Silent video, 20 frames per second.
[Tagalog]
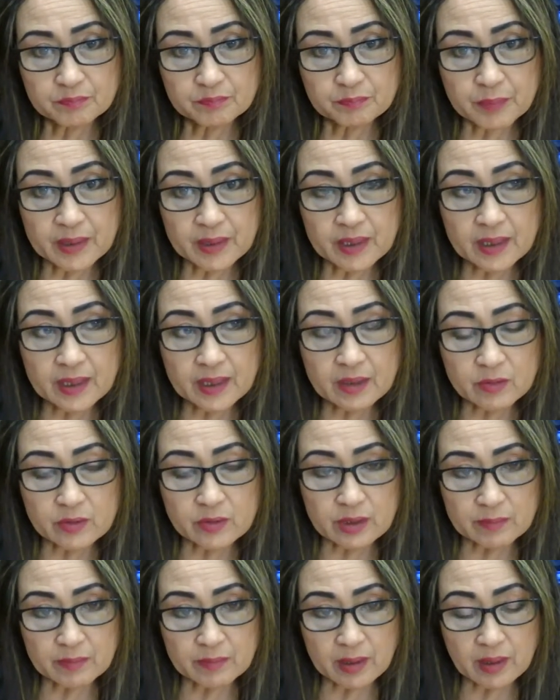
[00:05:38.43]
para kay
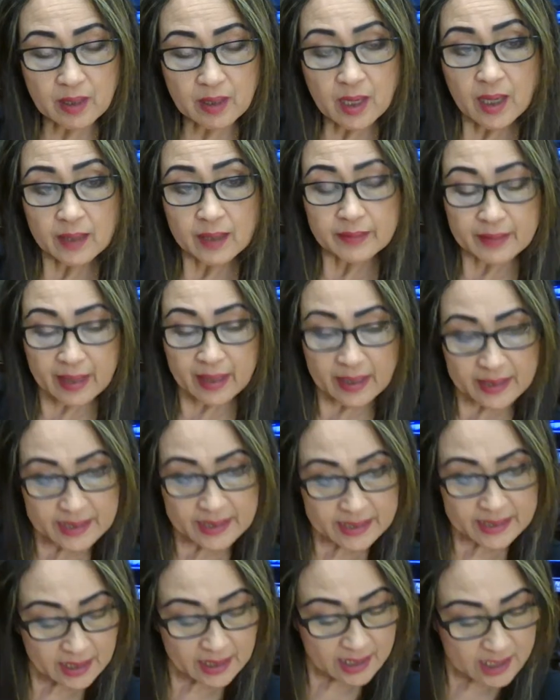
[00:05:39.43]
Kuya Bal.
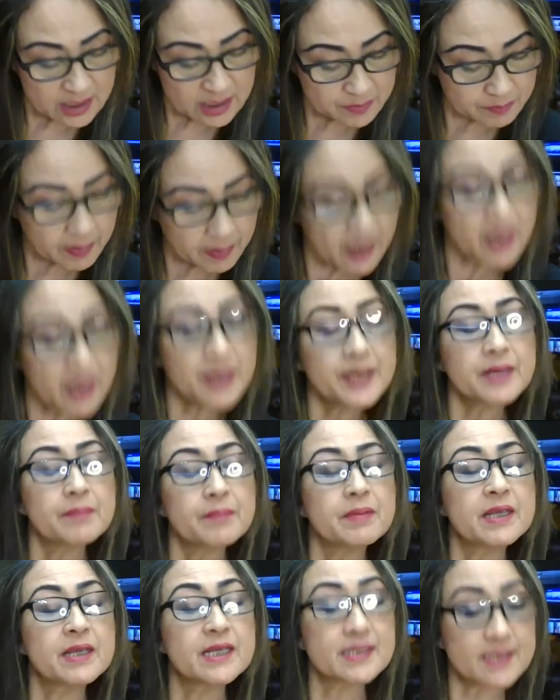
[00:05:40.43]
Na-realize ba ni
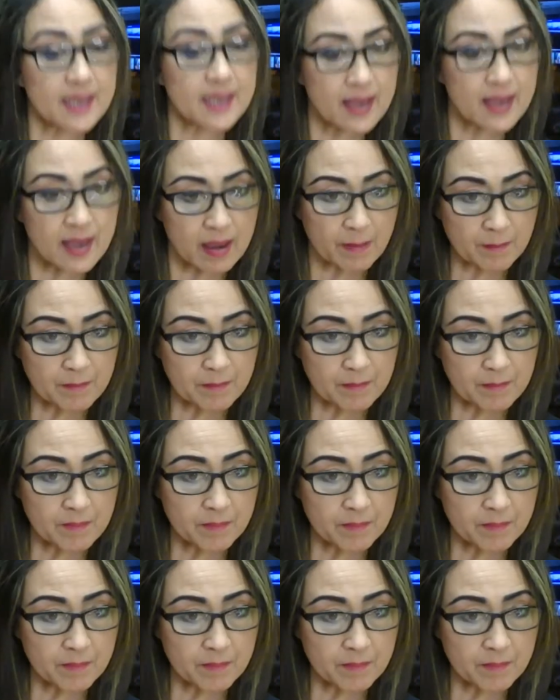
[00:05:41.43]
BSM